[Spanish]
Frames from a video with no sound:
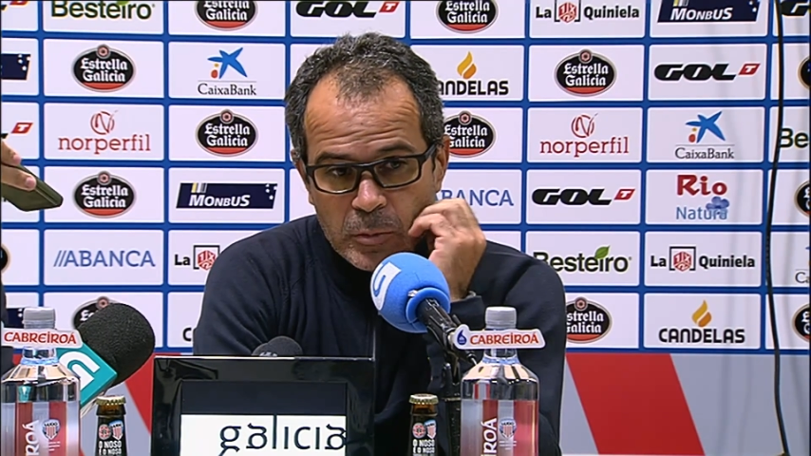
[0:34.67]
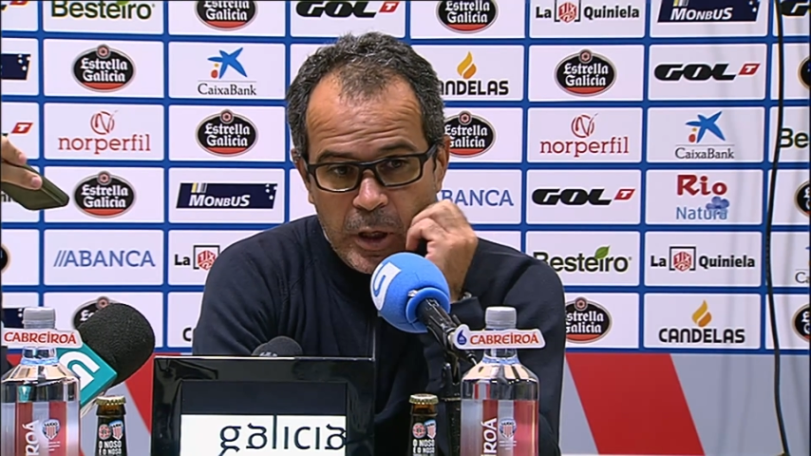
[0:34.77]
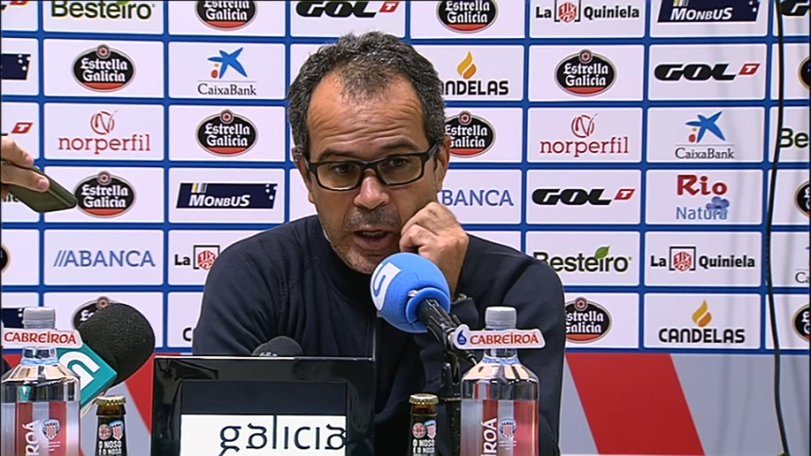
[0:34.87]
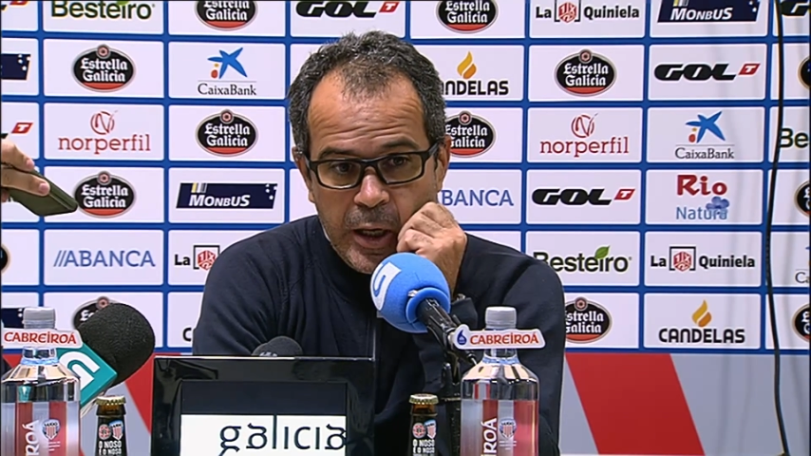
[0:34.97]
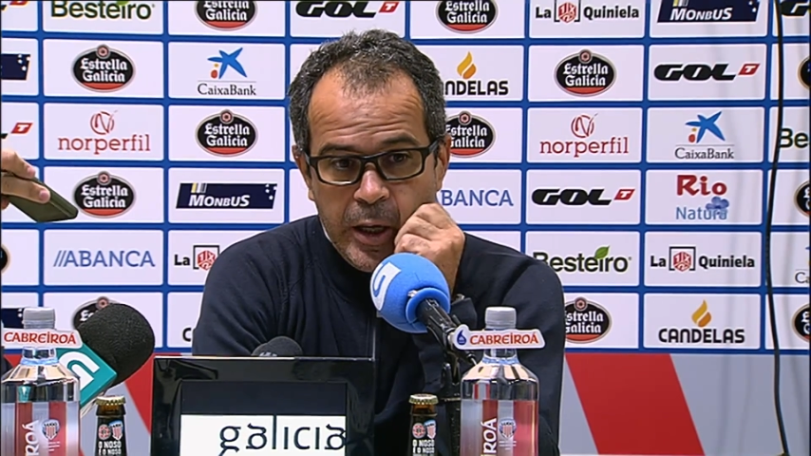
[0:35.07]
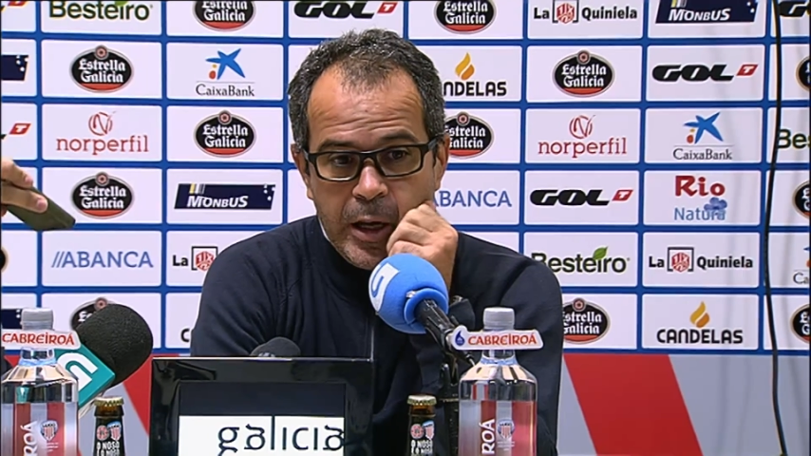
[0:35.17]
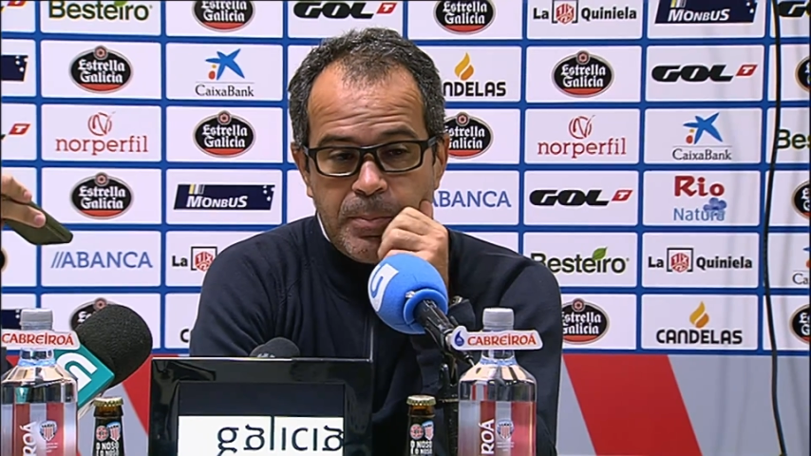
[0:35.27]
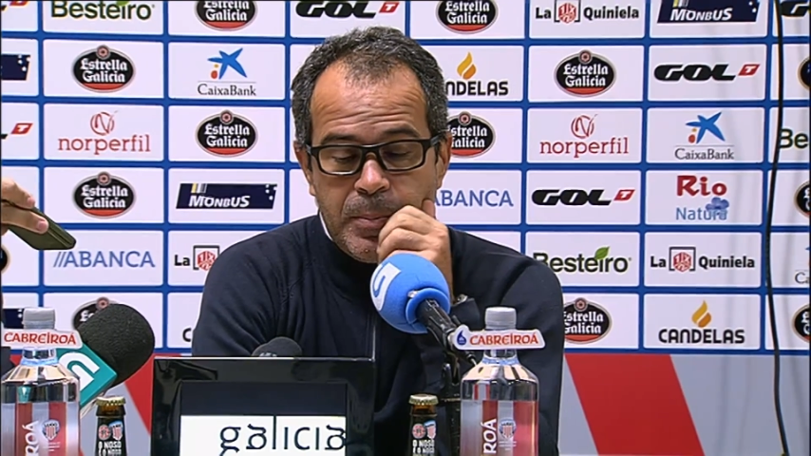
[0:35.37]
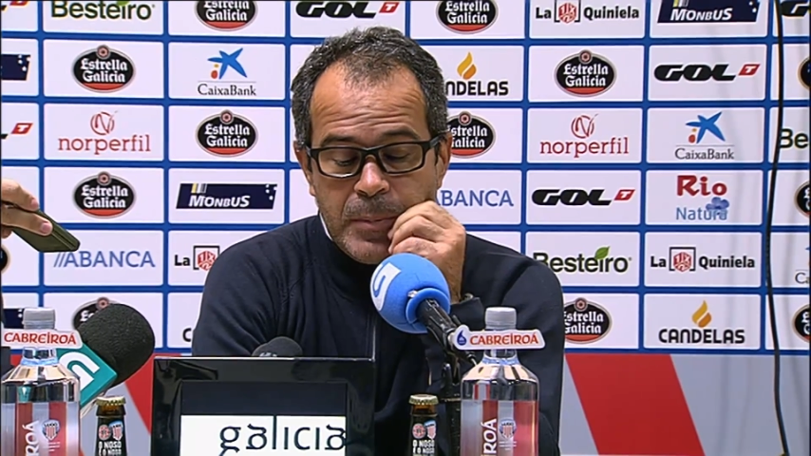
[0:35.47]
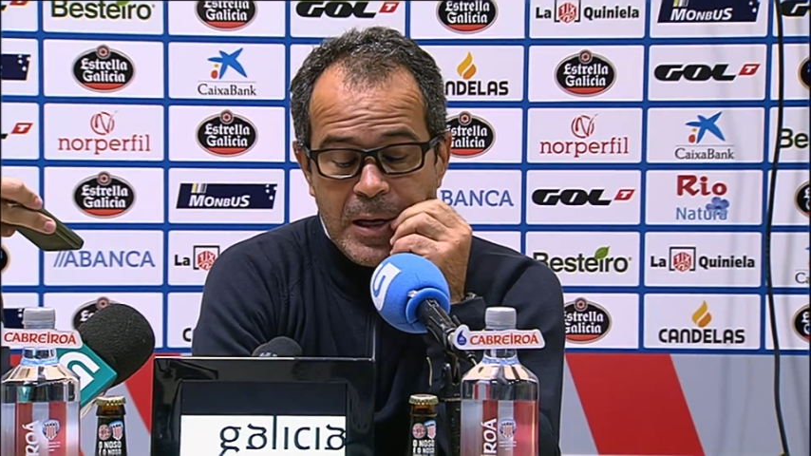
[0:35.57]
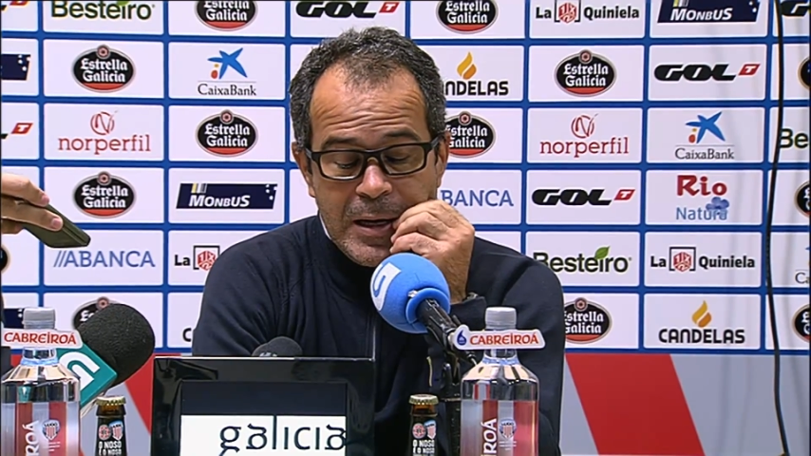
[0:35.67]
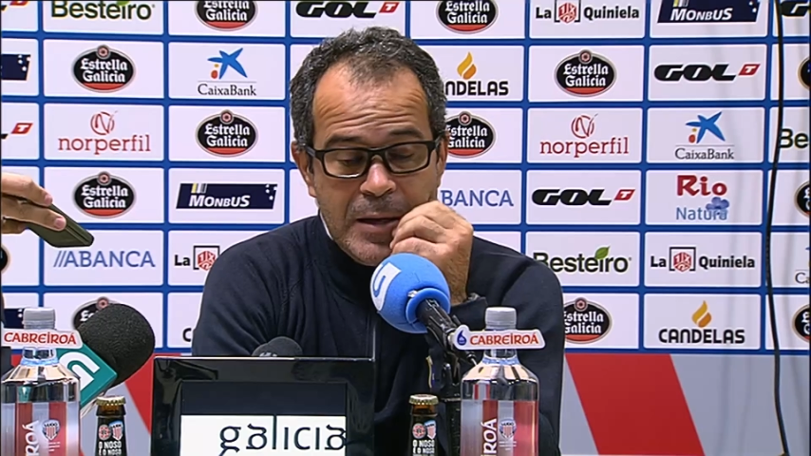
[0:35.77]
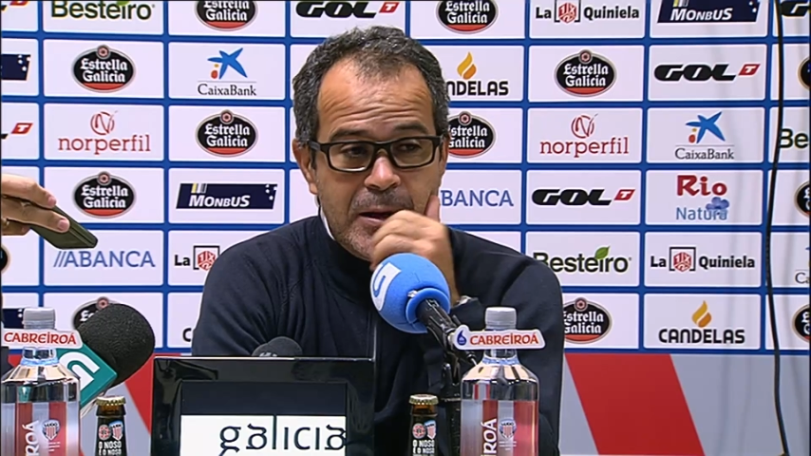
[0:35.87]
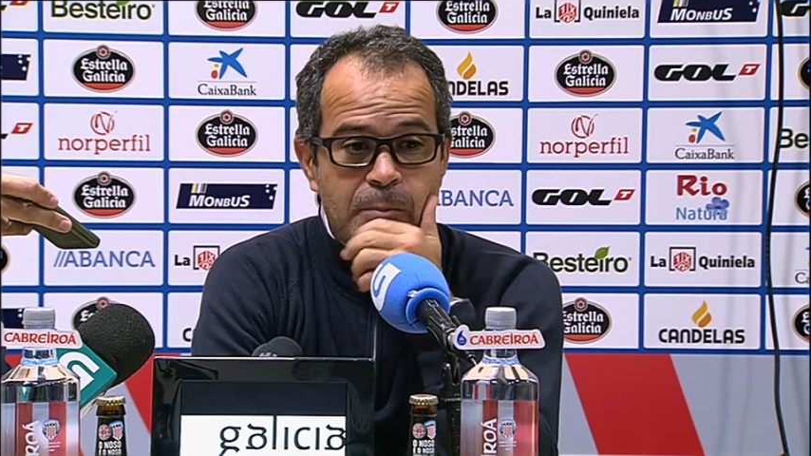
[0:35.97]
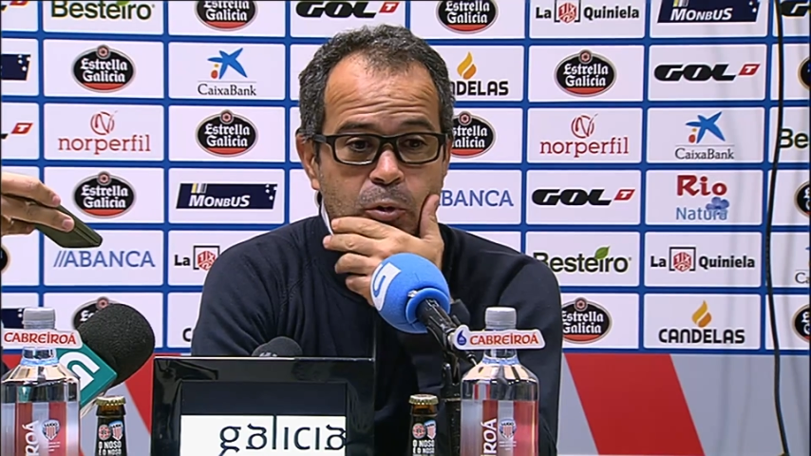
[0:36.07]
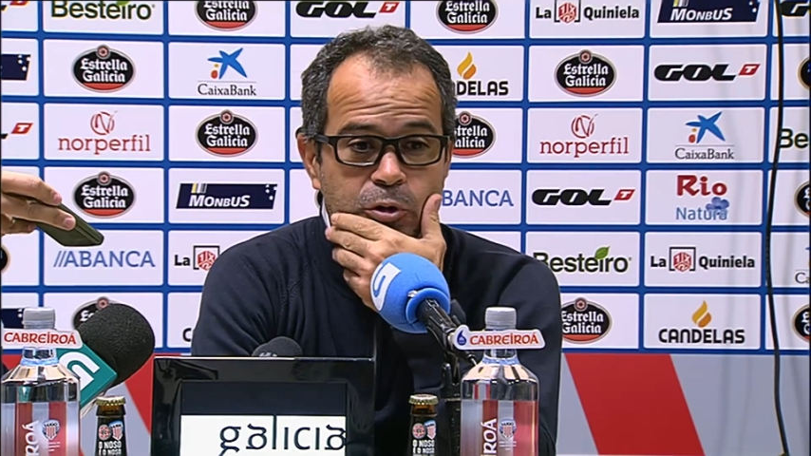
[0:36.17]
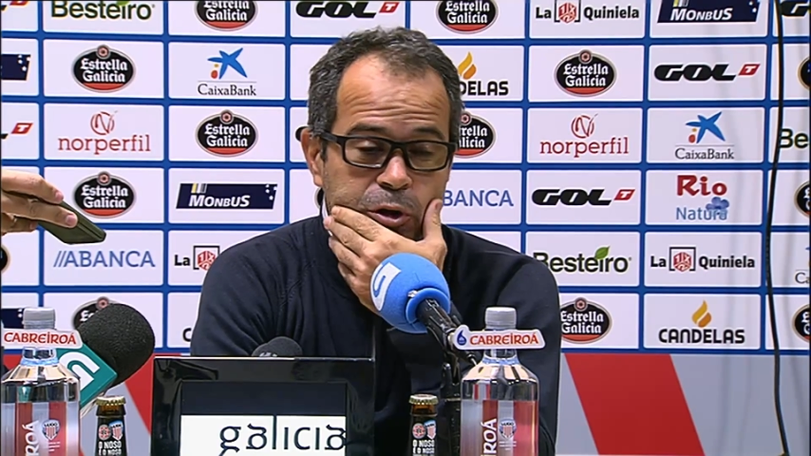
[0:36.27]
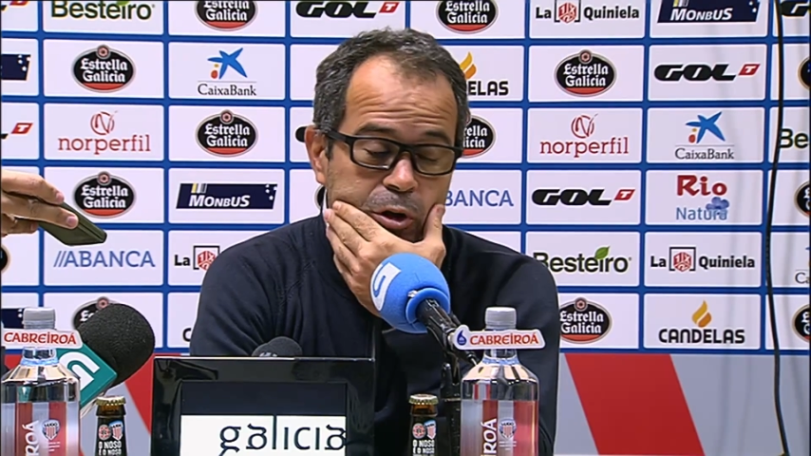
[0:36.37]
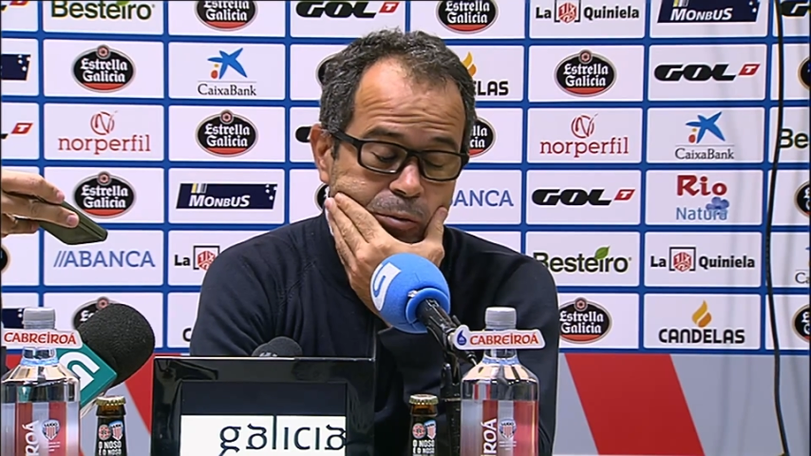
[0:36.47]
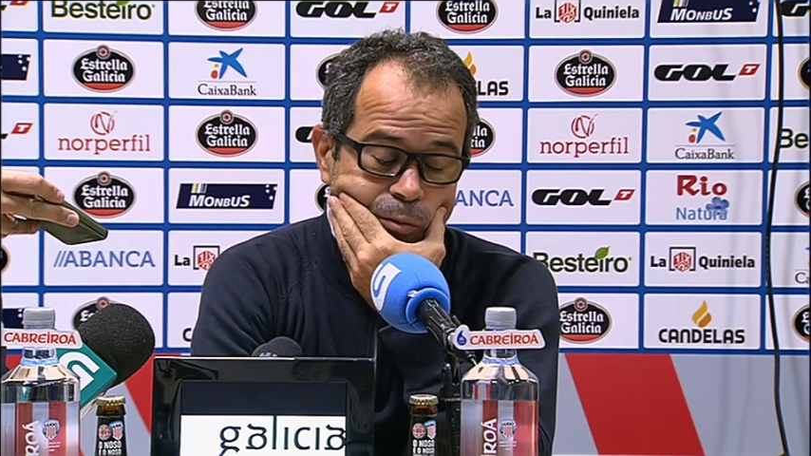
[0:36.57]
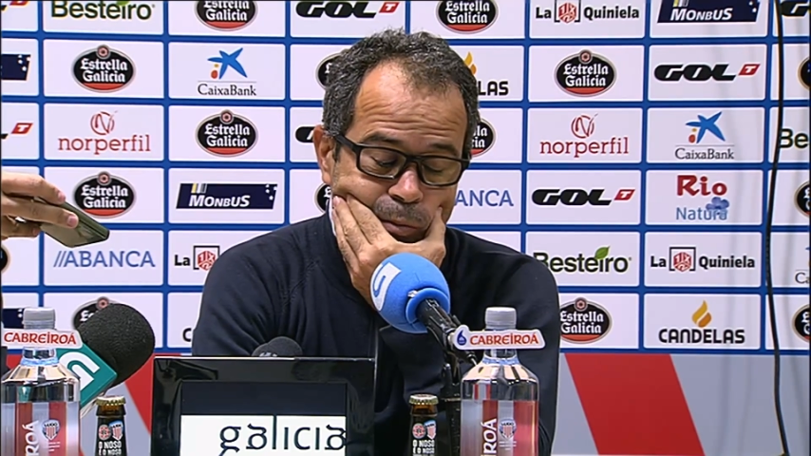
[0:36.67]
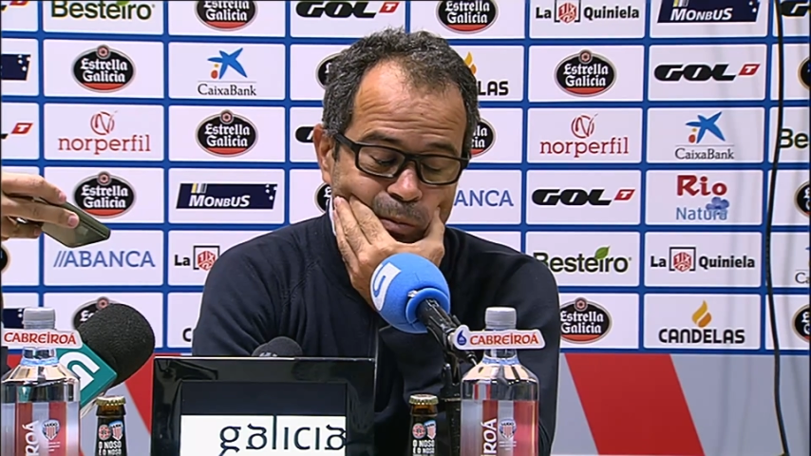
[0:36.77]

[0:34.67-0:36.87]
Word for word: Eh, a, raíz de la expulsión